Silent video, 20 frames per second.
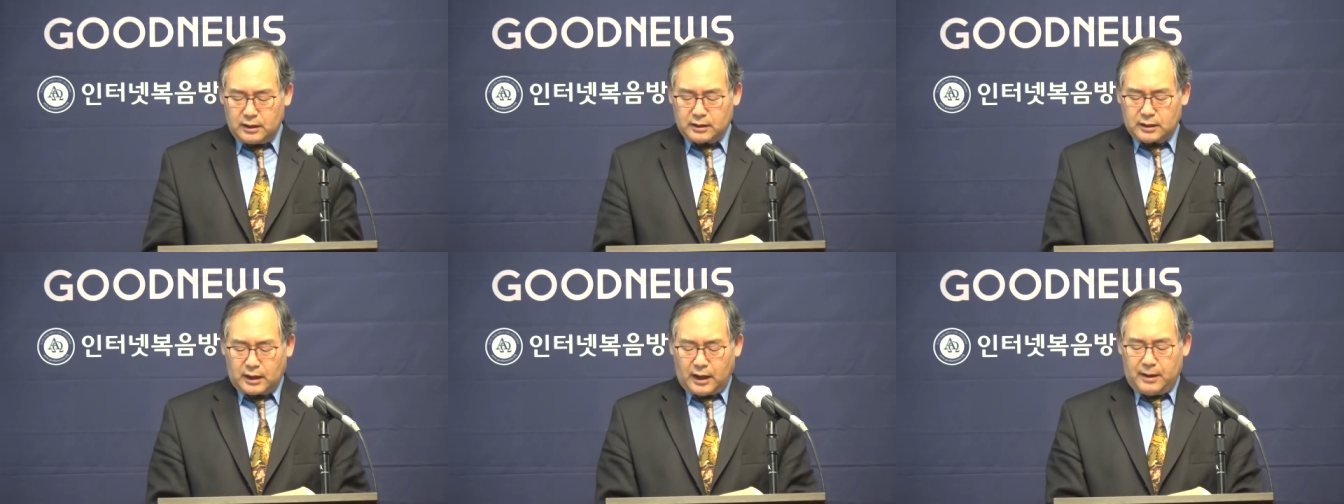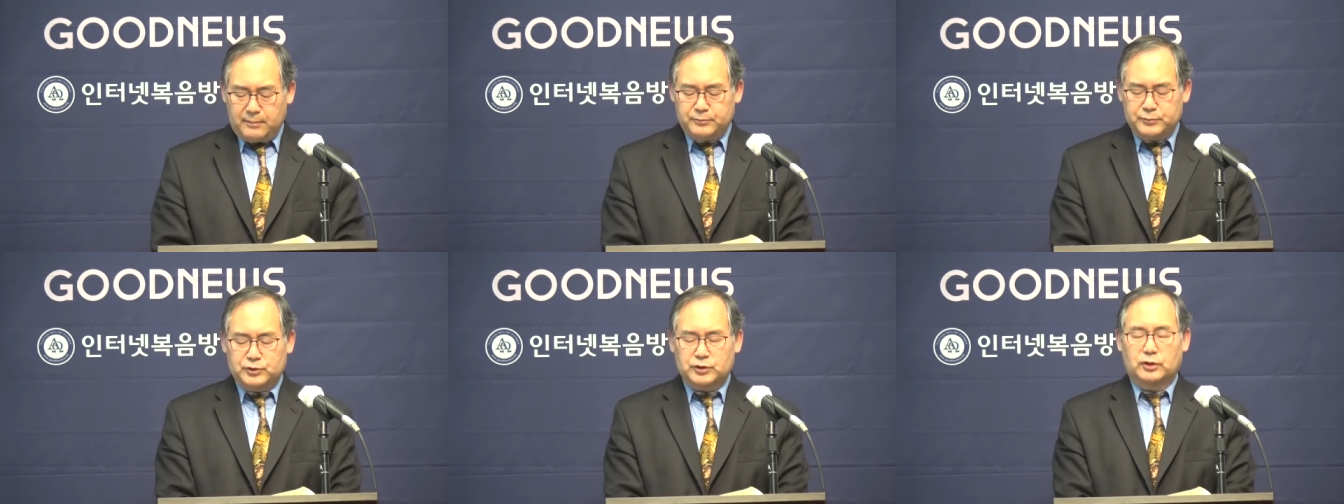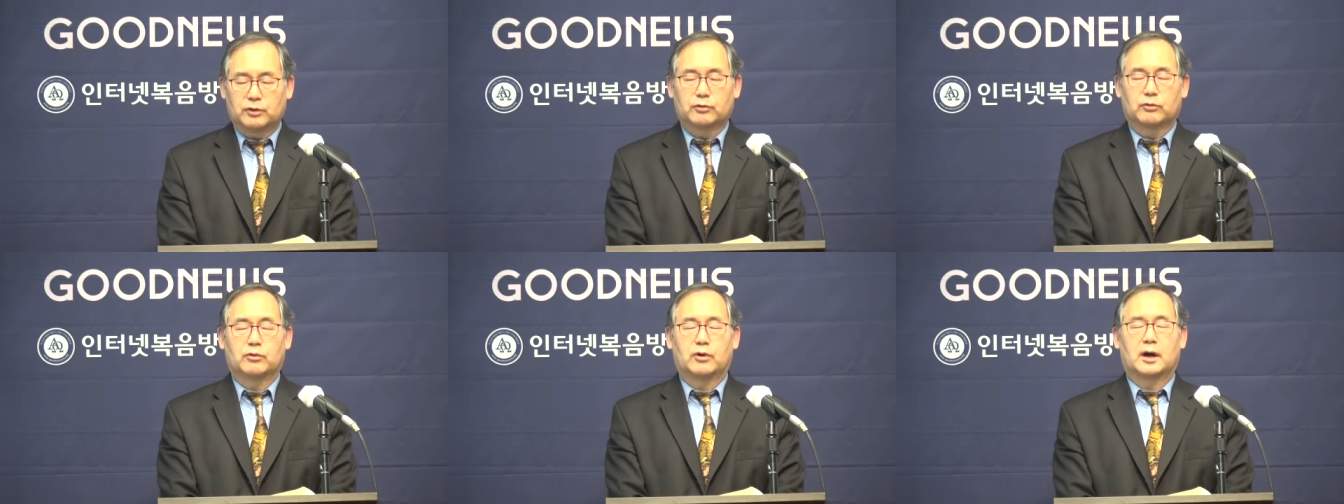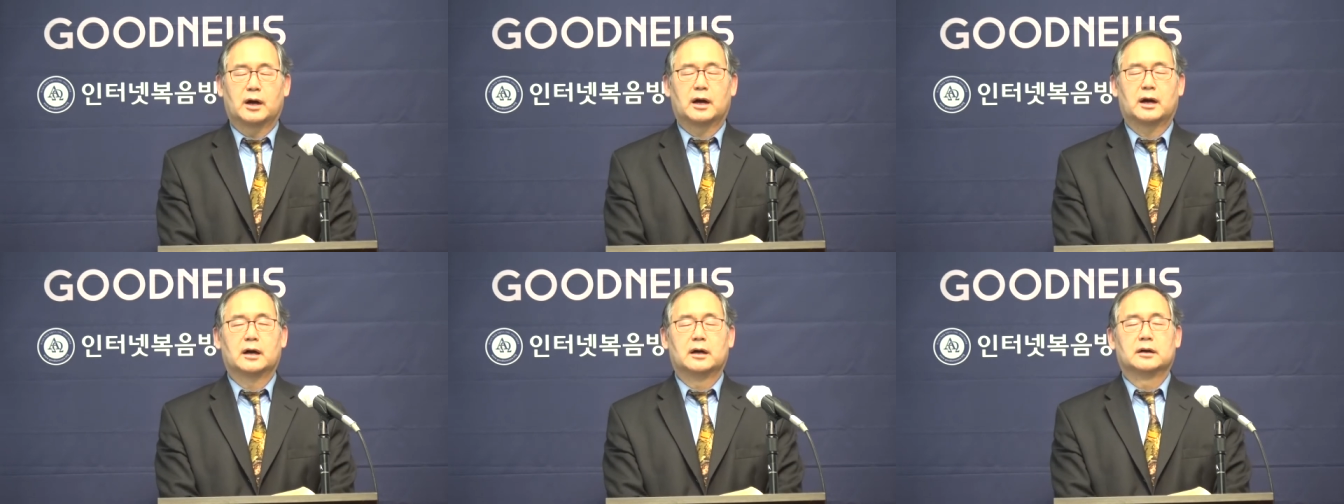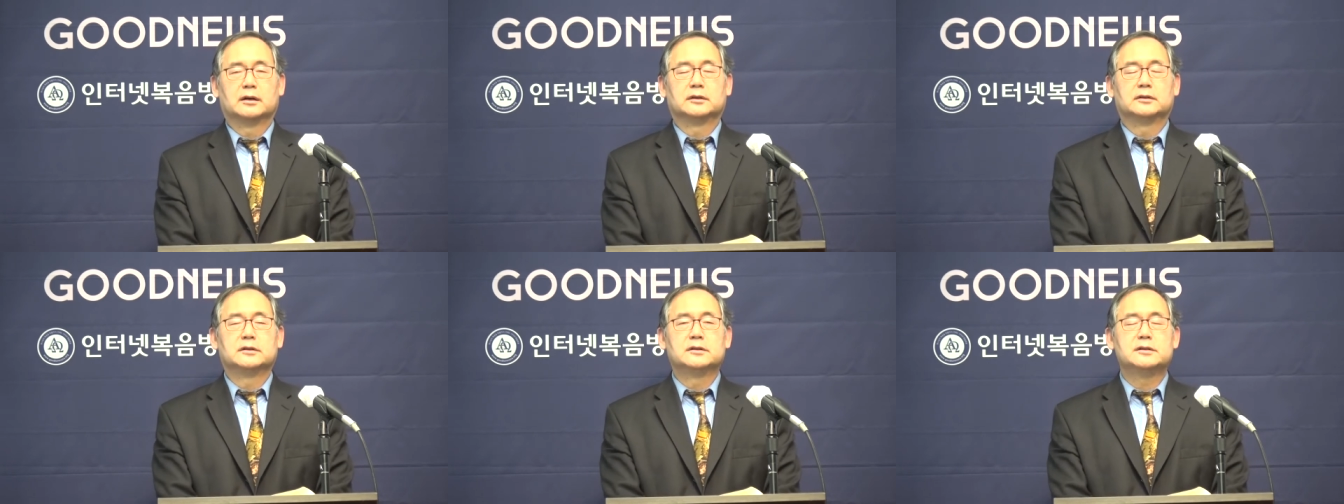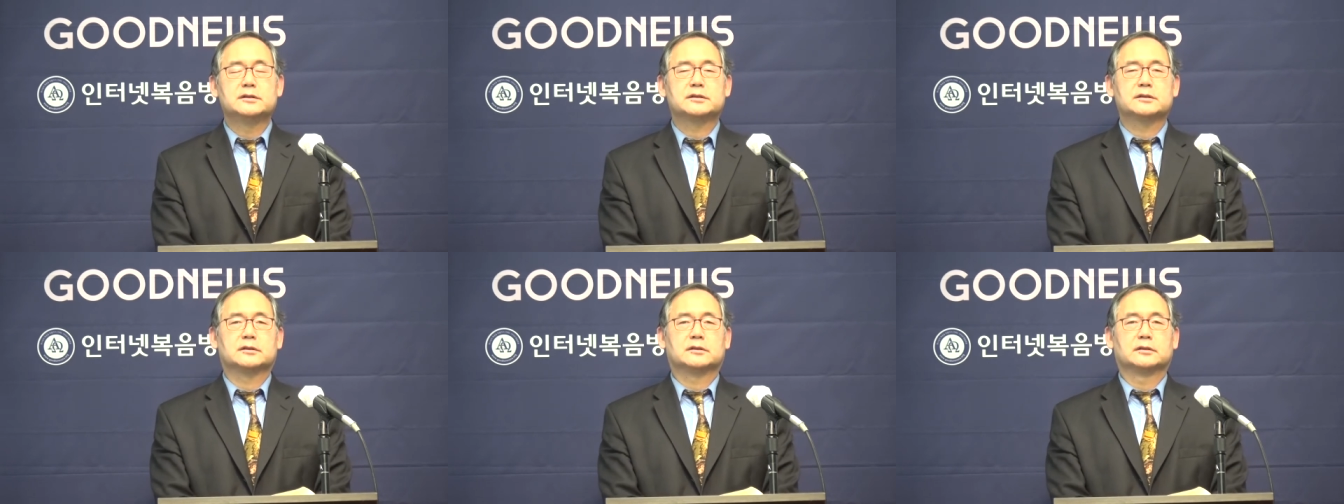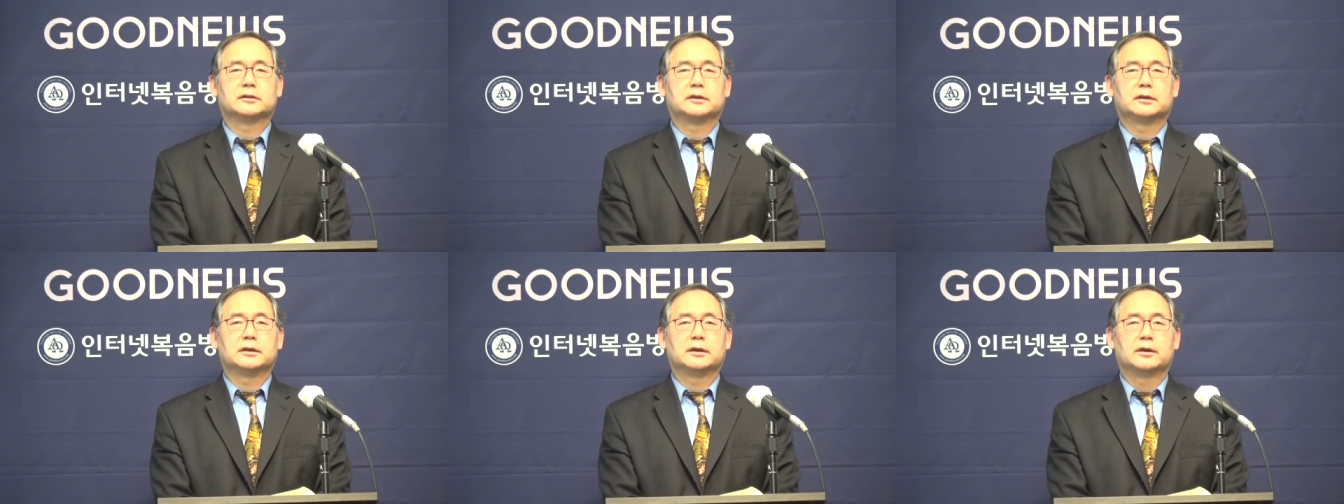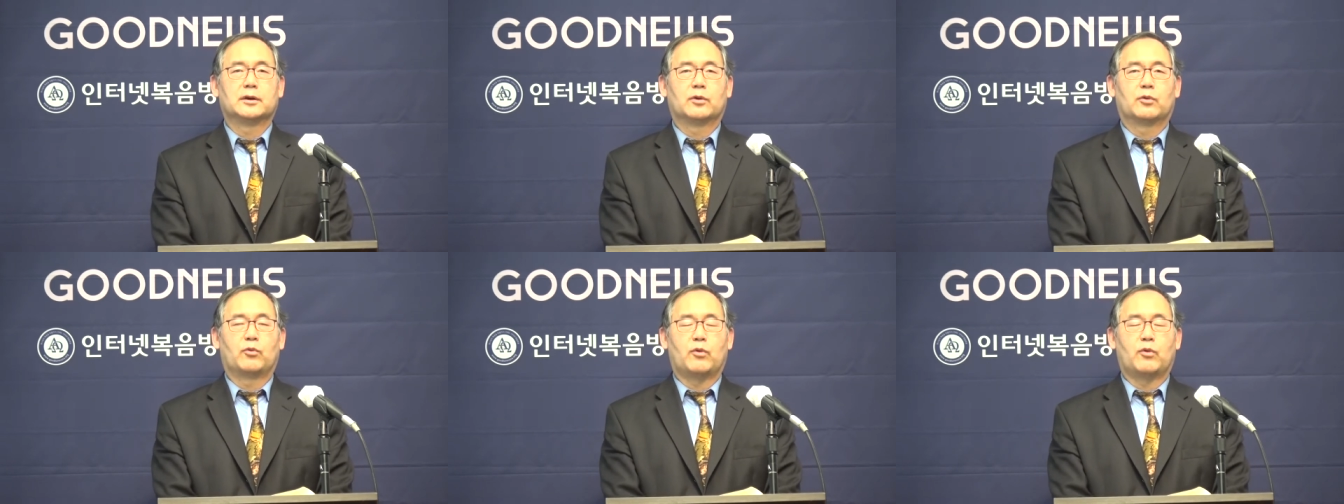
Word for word: 감정과 의지 등이